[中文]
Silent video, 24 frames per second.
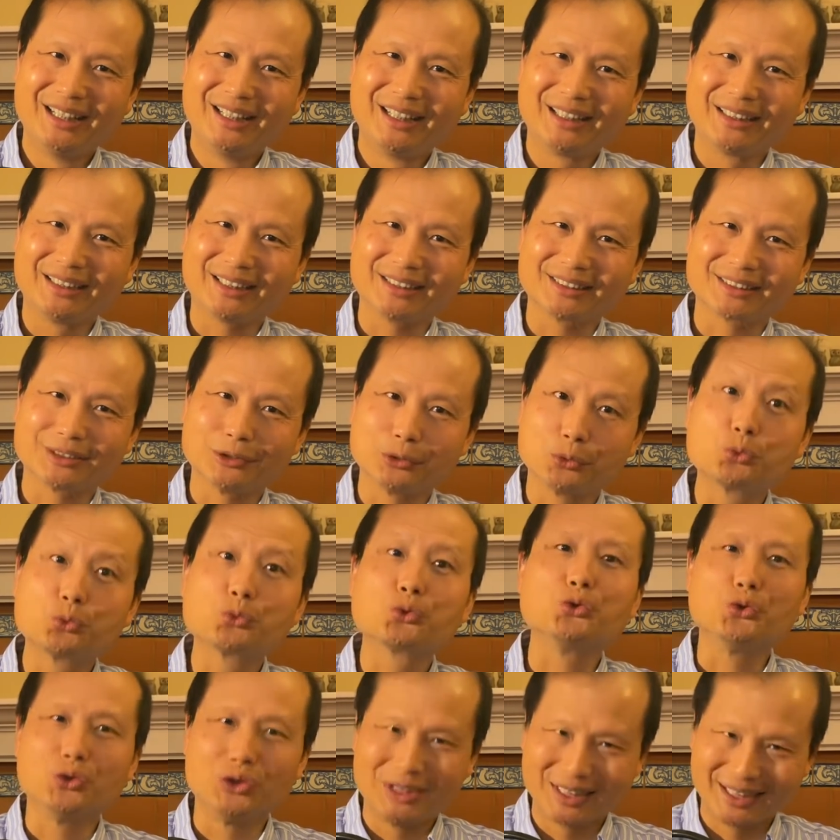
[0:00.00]
那是
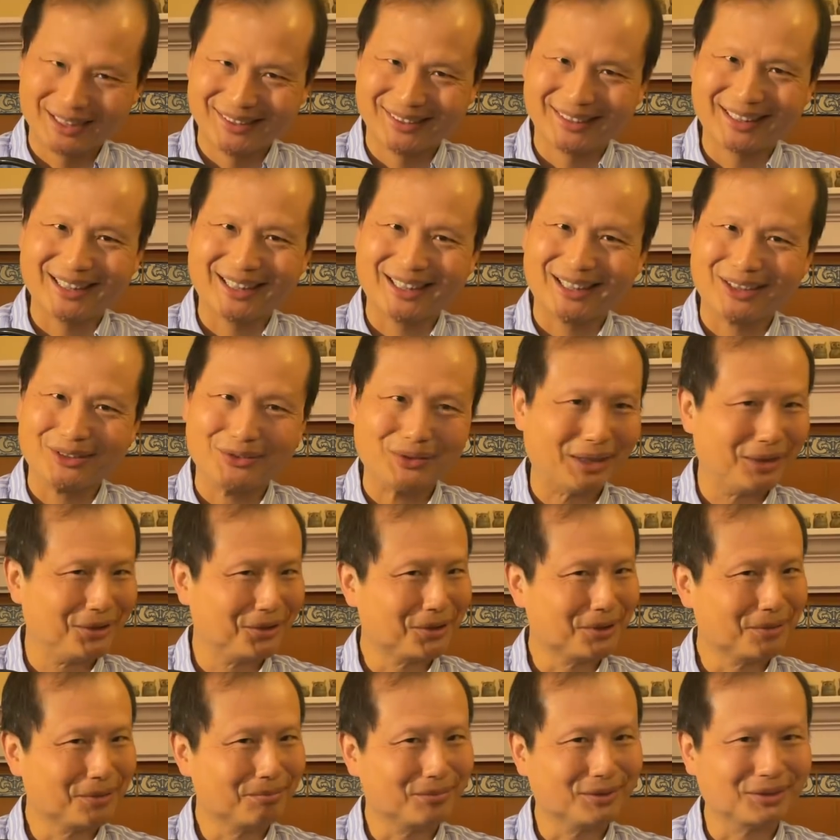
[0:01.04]
巨人的眼
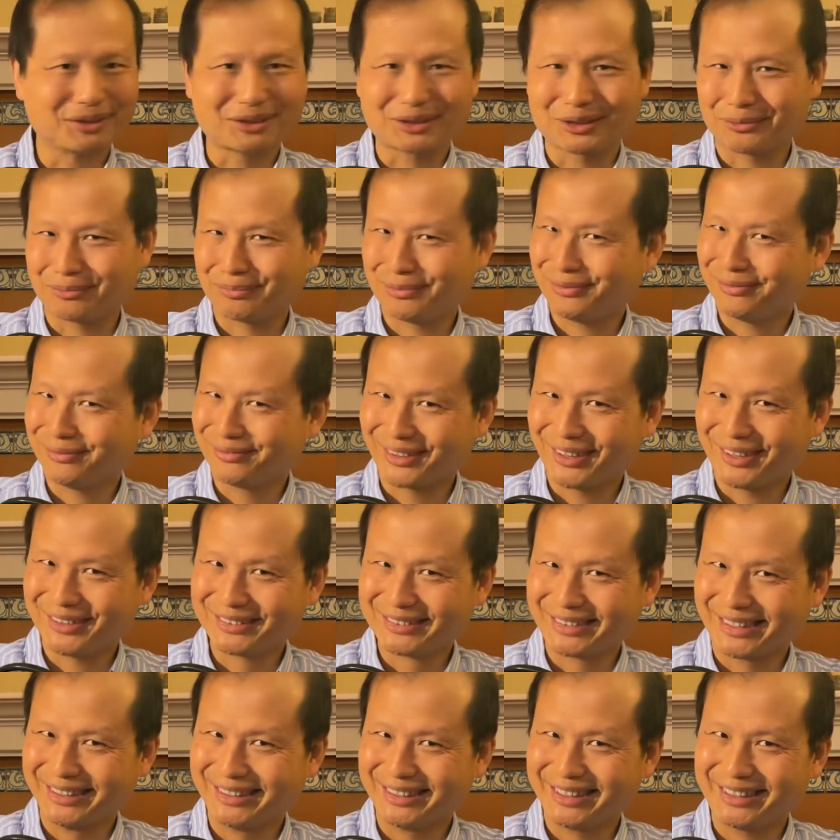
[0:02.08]
睛，不是普通
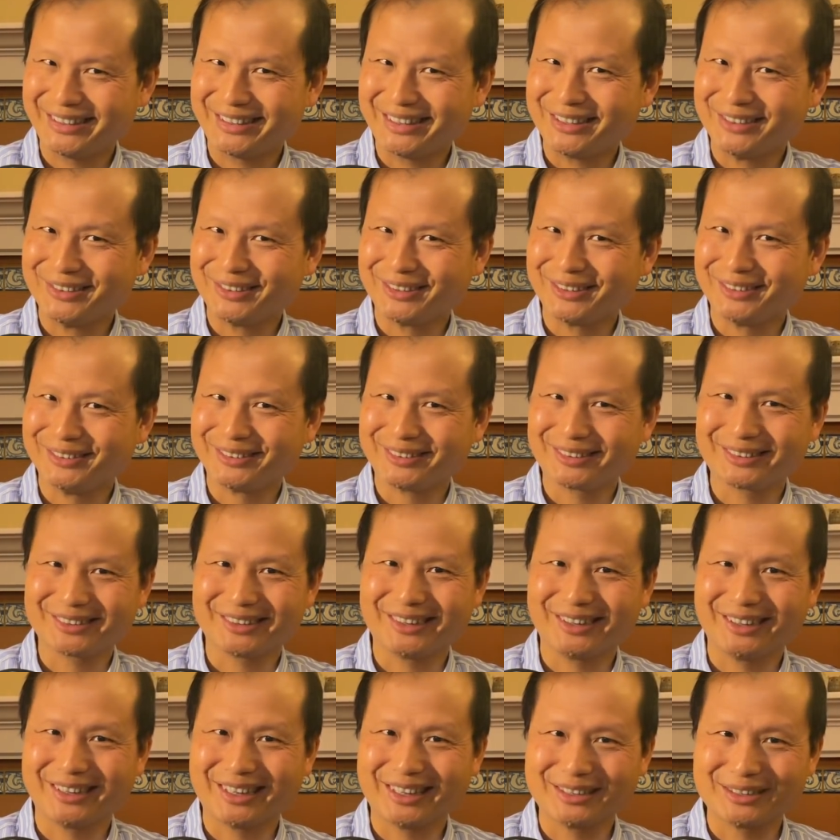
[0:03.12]
人的眼睛。所
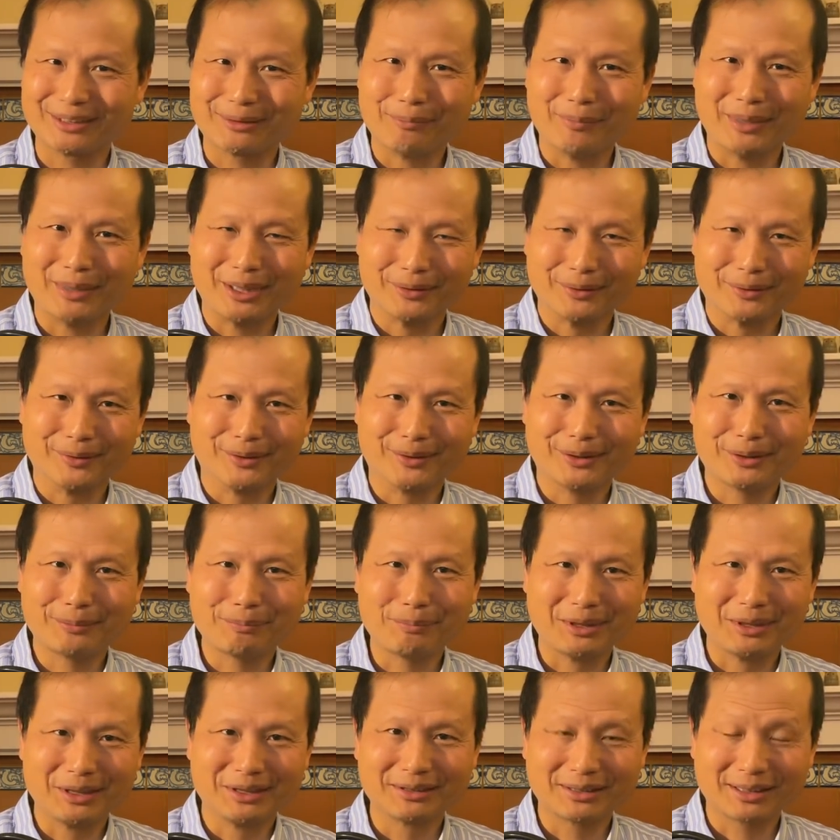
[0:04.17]
以那些美国
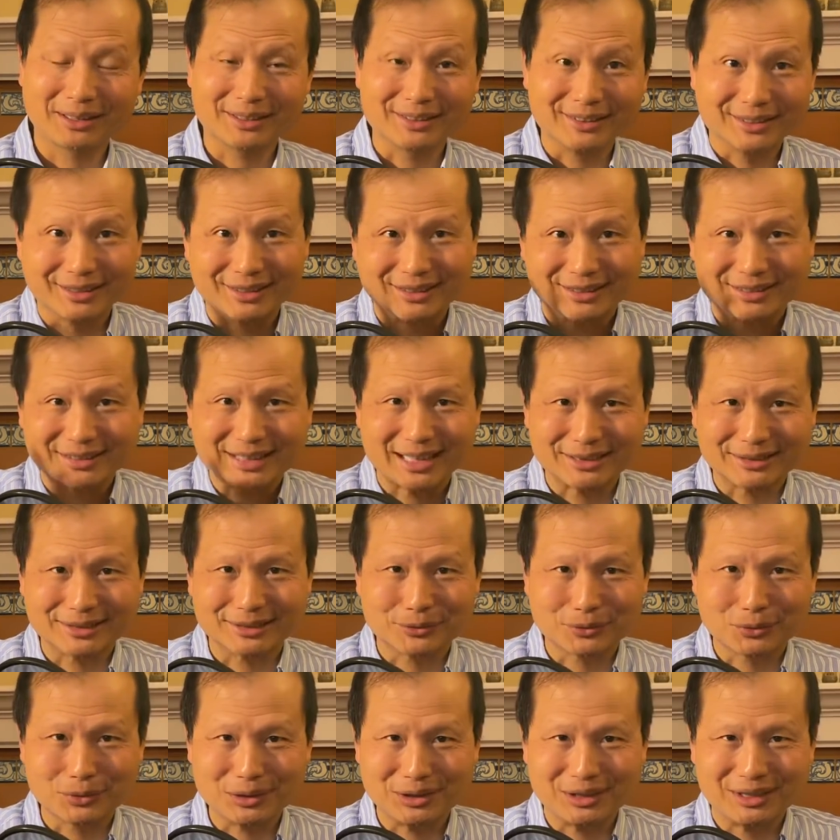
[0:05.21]
兵个个长着
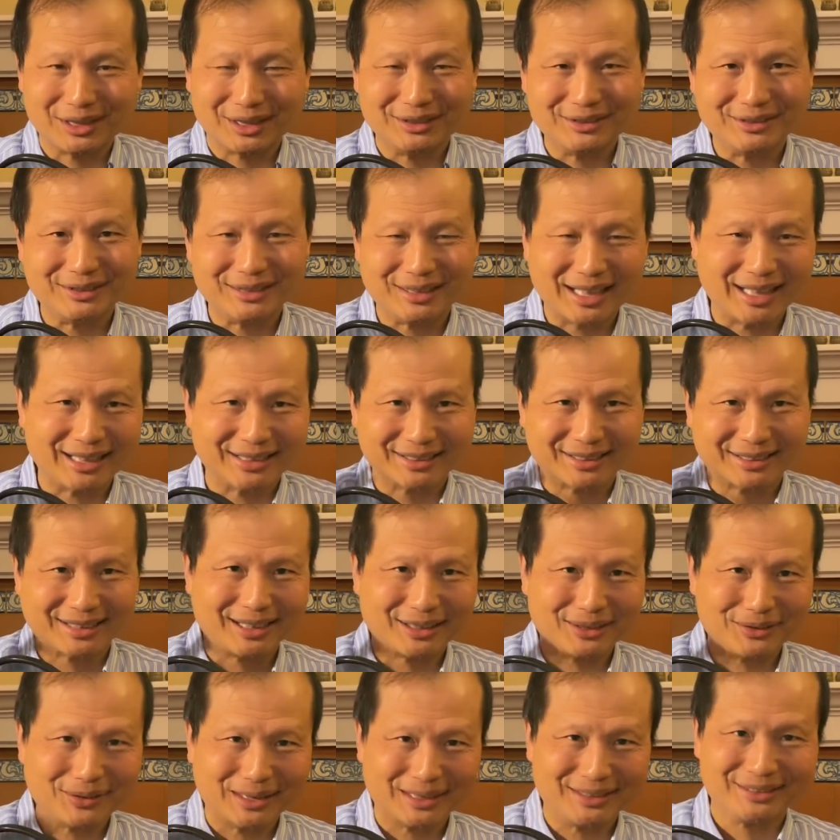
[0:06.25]
巨人一样
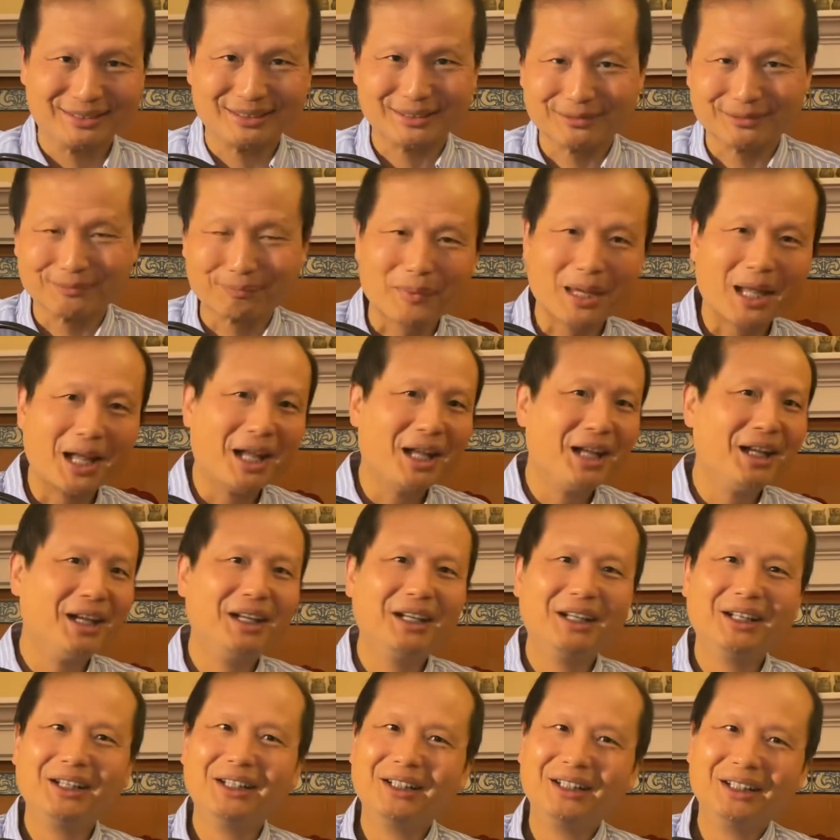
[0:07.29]
的眼睛。
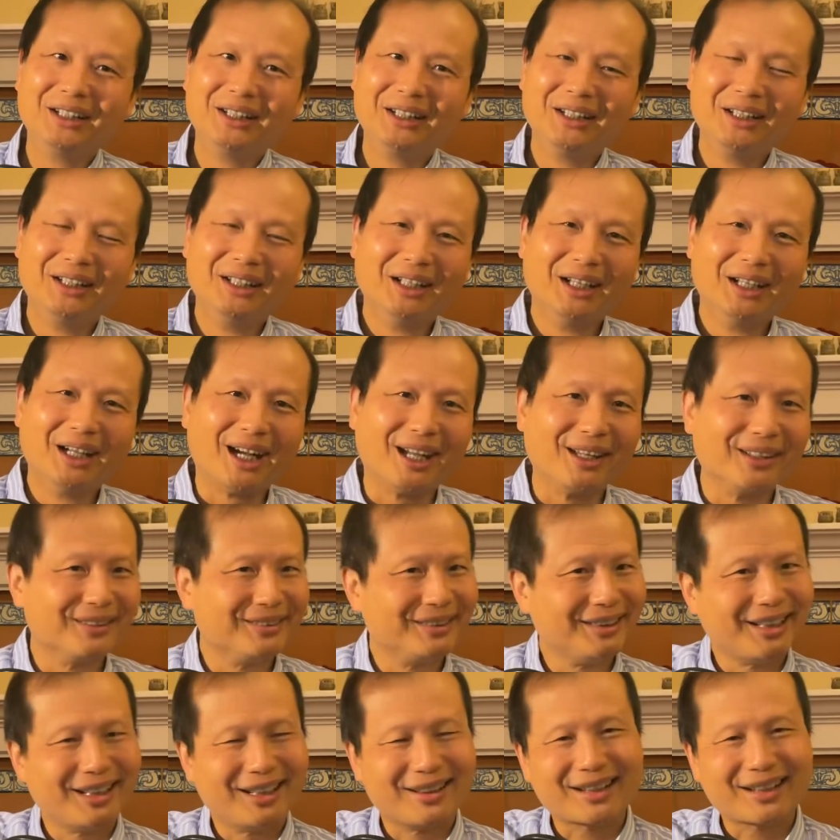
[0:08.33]
还有
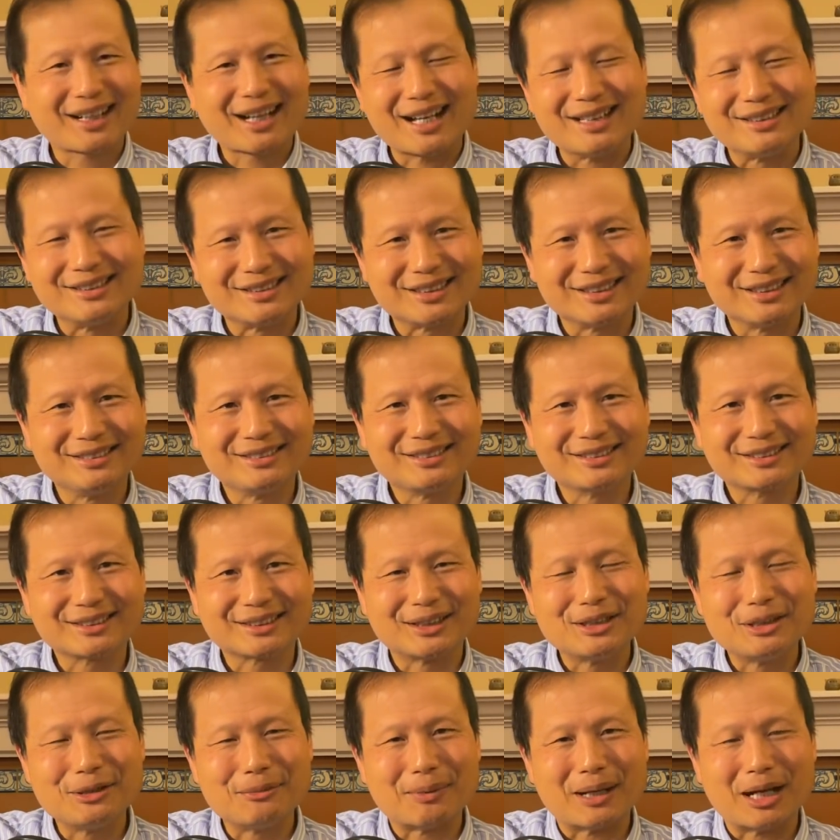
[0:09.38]
你要看清说
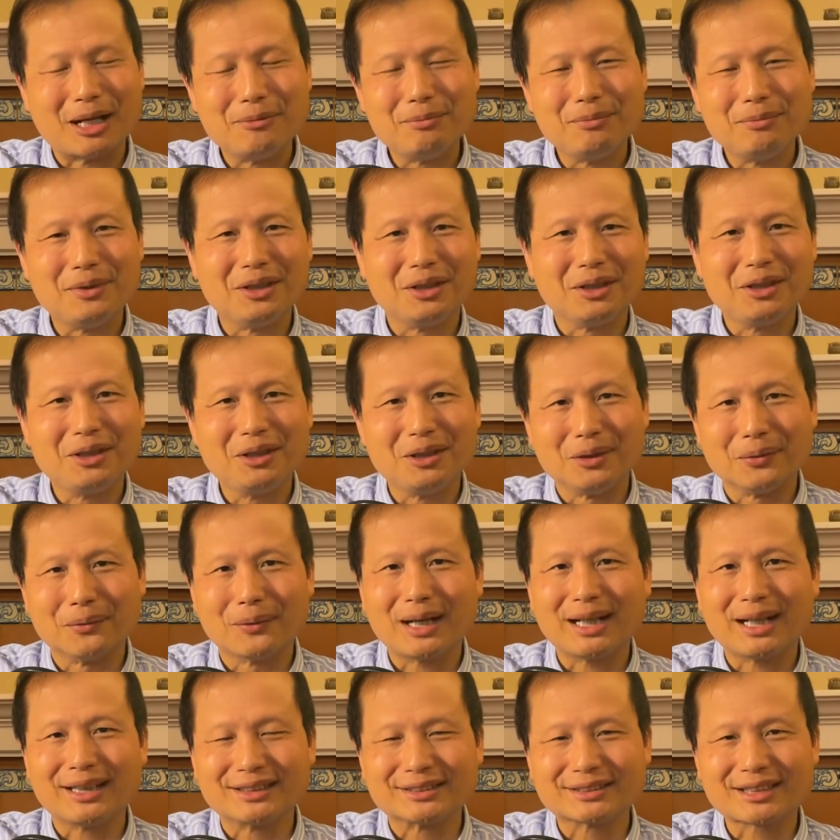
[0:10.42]
一百米以
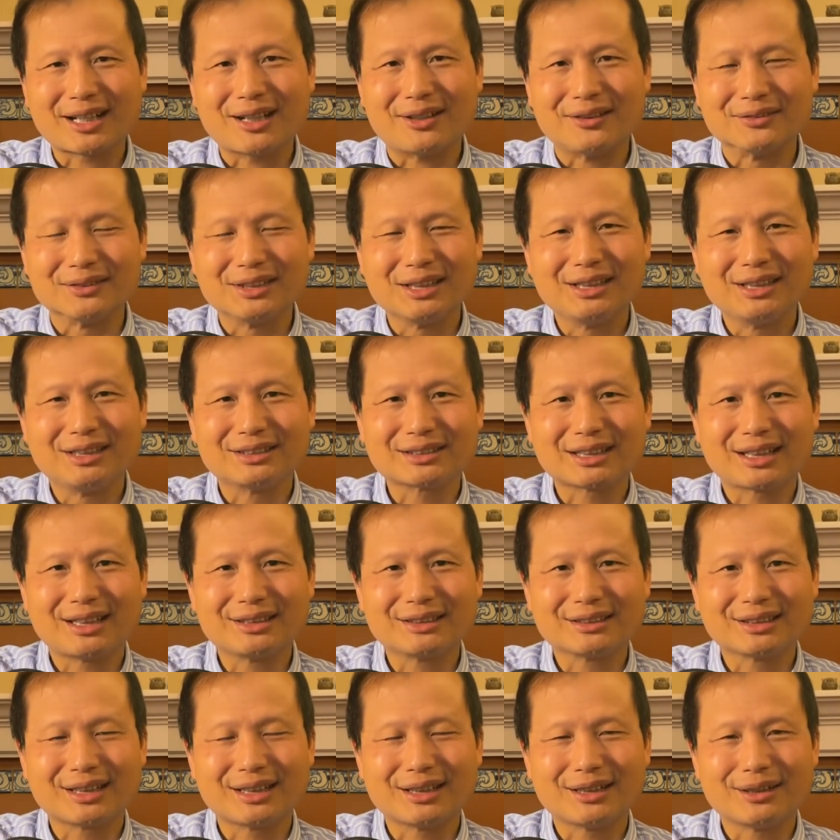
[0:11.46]
外的草叶
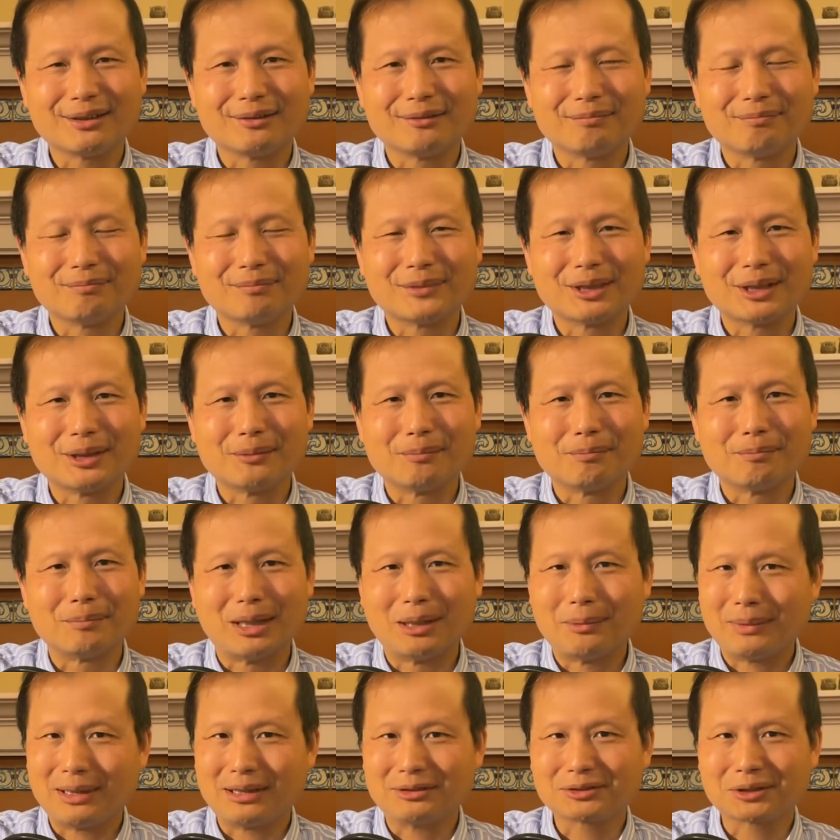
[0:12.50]
上的呃
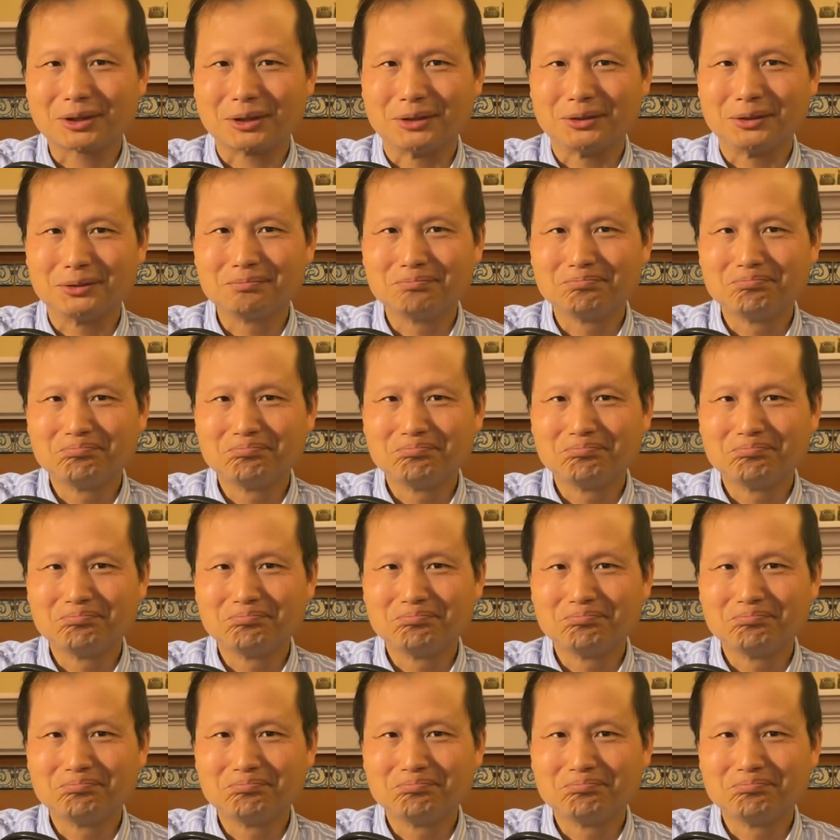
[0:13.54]
毛毛虫，